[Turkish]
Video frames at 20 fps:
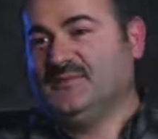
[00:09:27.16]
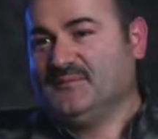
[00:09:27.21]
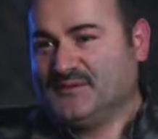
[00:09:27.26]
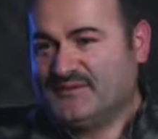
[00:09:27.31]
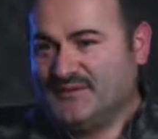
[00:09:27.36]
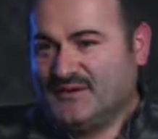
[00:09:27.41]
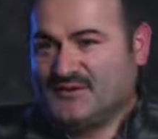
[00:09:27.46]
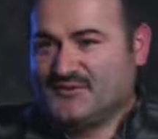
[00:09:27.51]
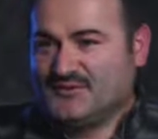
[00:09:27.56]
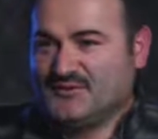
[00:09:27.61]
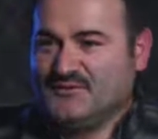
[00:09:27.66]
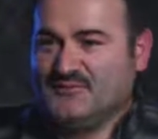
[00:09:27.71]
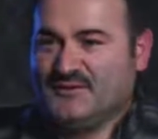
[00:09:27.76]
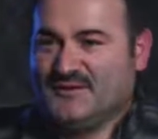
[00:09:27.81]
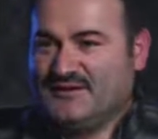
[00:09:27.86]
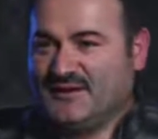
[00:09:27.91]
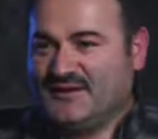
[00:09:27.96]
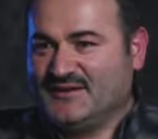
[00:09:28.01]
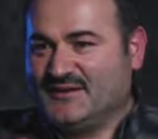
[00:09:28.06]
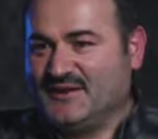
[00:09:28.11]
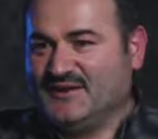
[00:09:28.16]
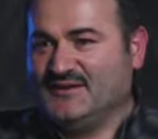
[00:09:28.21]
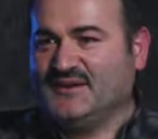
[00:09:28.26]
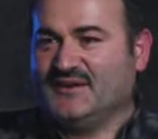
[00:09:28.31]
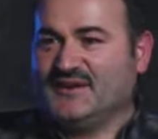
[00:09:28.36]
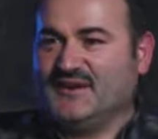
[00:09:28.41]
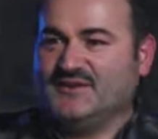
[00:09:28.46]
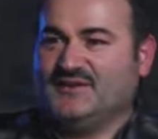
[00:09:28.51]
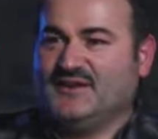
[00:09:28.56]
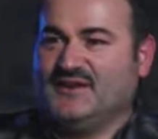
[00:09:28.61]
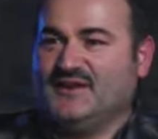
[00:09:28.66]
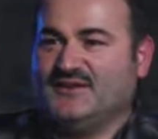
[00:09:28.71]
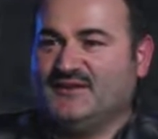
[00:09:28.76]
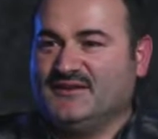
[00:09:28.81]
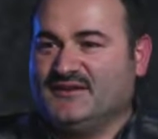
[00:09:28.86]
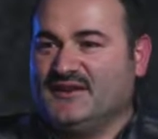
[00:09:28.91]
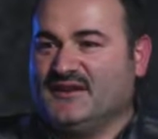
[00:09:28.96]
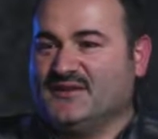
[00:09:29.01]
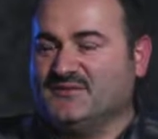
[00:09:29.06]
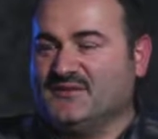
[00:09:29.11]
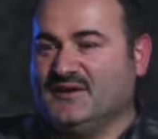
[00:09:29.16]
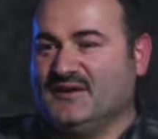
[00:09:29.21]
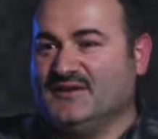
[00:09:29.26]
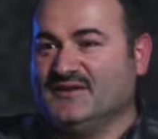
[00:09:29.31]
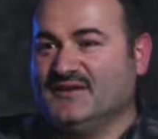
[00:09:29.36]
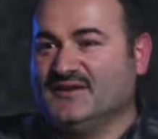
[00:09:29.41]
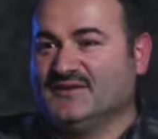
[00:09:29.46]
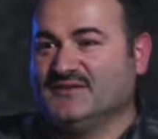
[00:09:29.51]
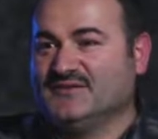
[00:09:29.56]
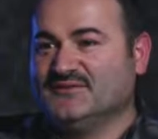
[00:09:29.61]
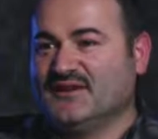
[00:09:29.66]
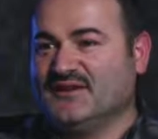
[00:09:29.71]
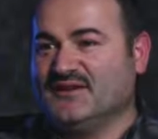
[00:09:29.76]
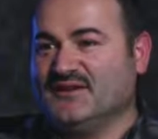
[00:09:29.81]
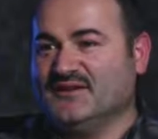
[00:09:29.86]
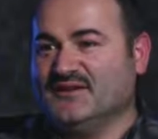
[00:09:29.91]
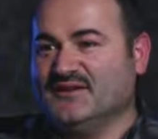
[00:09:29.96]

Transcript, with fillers: Hani beşer zulmeder kader adalet eder manası var